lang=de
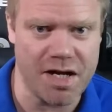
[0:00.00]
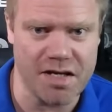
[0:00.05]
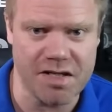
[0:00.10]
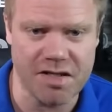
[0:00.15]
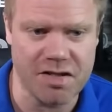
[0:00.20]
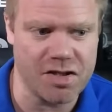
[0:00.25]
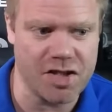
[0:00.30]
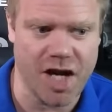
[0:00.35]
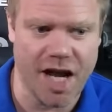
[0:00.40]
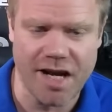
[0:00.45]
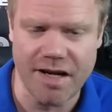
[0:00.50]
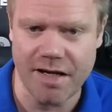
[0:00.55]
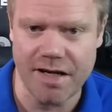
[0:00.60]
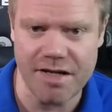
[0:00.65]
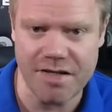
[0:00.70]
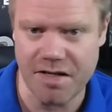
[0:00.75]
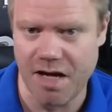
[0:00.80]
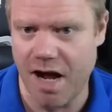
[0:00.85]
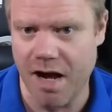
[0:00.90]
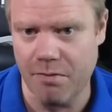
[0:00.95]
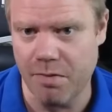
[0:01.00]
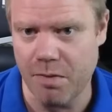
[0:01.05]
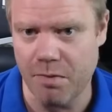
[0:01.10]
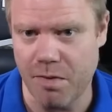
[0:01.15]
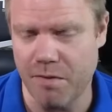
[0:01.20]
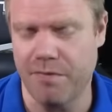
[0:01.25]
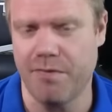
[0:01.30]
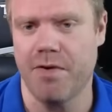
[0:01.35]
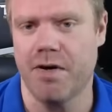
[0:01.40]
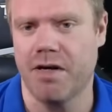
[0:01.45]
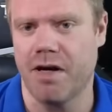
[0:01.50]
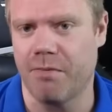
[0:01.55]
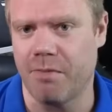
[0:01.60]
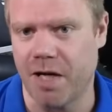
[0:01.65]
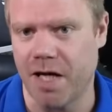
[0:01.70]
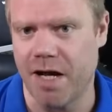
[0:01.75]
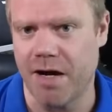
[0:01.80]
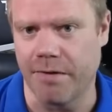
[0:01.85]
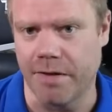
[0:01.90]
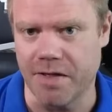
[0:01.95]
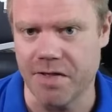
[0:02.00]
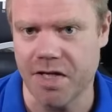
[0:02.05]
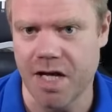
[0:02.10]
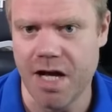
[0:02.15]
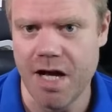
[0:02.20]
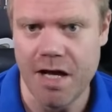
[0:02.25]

er ist schrecklich, aber bevor Kamala Harris.